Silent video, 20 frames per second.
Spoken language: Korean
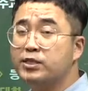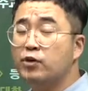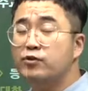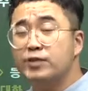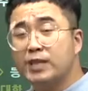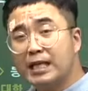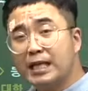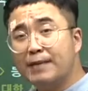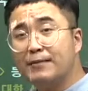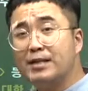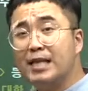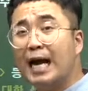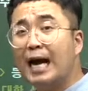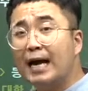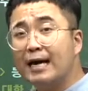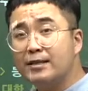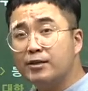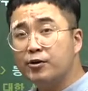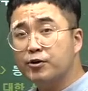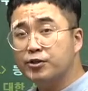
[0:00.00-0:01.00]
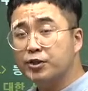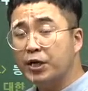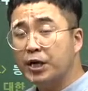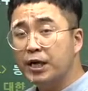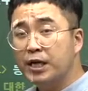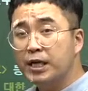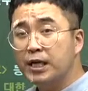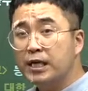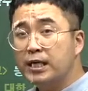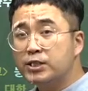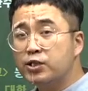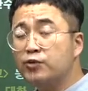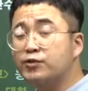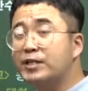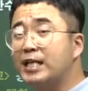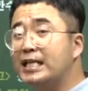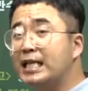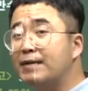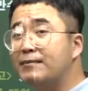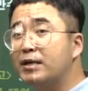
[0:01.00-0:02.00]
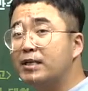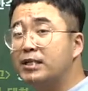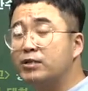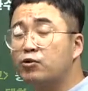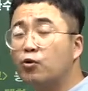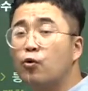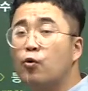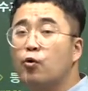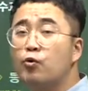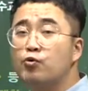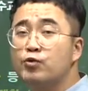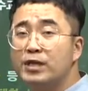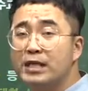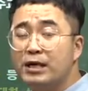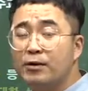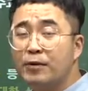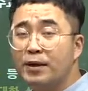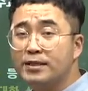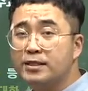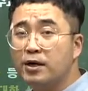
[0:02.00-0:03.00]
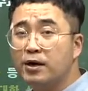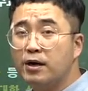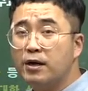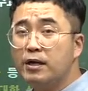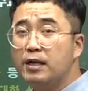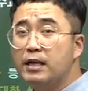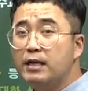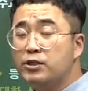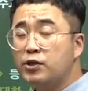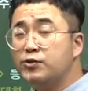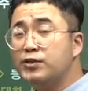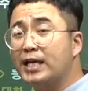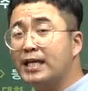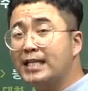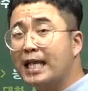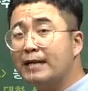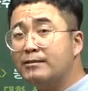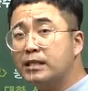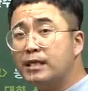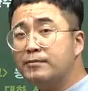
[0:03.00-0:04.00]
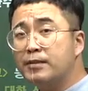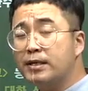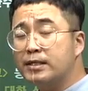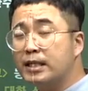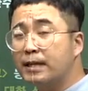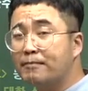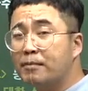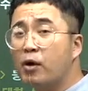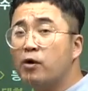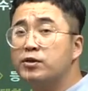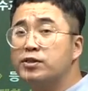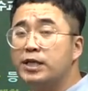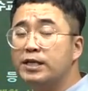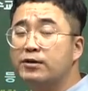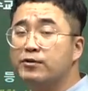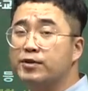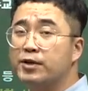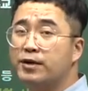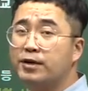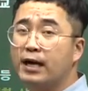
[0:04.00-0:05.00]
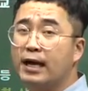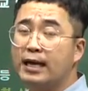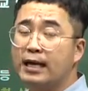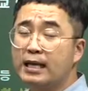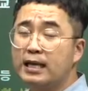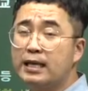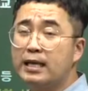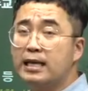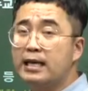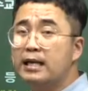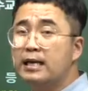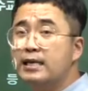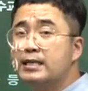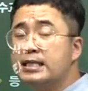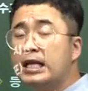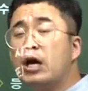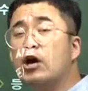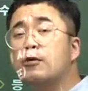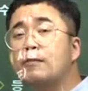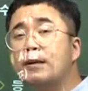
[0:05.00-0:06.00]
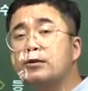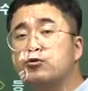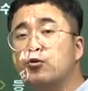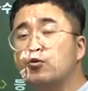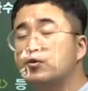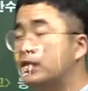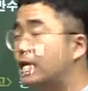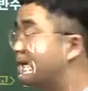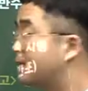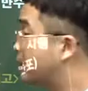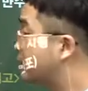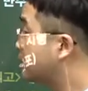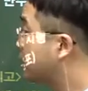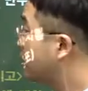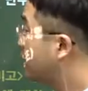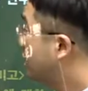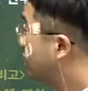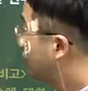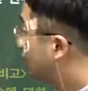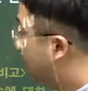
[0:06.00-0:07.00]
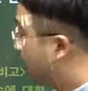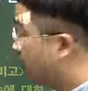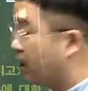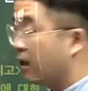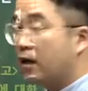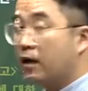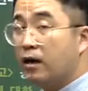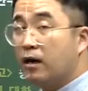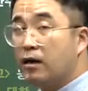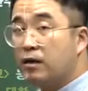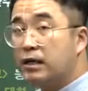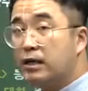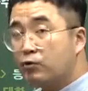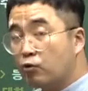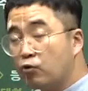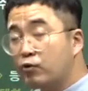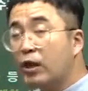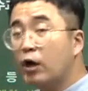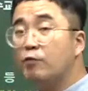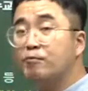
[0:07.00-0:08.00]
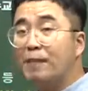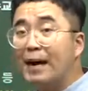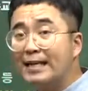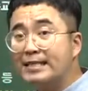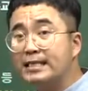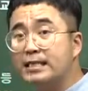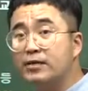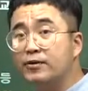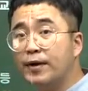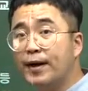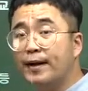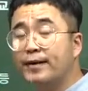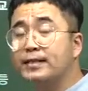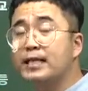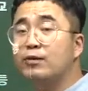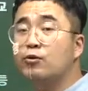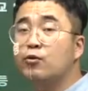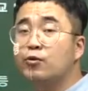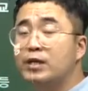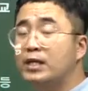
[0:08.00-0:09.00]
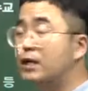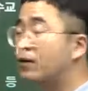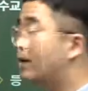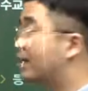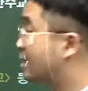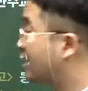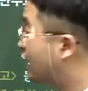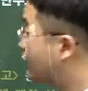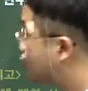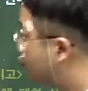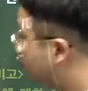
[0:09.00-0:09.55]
전쟁 나면 다 가는 거죠. 전쟁 나면 이제 소고군이라고 해서 전쟁에 다 참여하는데 평시에는 어떤가요? 생업에 종사하면서 어 그냥 돈 내고 빠지는 거야. 그때 돈이라고 하는 게